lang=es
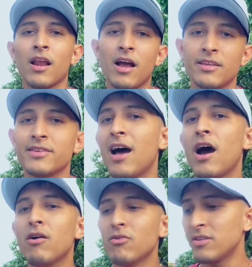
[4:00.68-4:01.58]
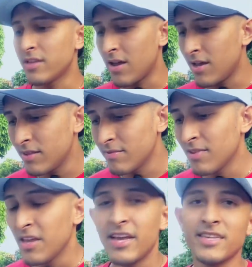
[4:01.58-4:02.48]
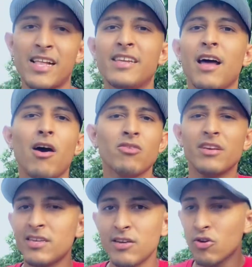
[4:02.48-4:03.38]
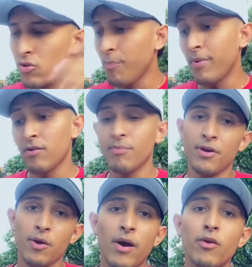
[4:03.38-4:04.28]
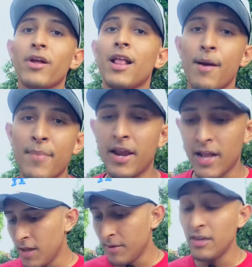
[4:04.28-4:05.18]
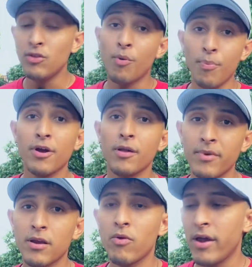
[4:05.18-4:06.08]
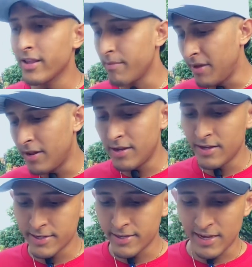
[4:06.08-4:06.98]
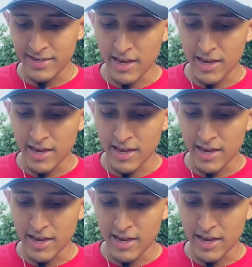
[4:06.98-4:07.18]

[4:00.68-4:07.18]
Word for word: cansados, están estresados, qué sé yo, ¿no? Pero pues igual no era la manera. Y no poder verlo a él también es, es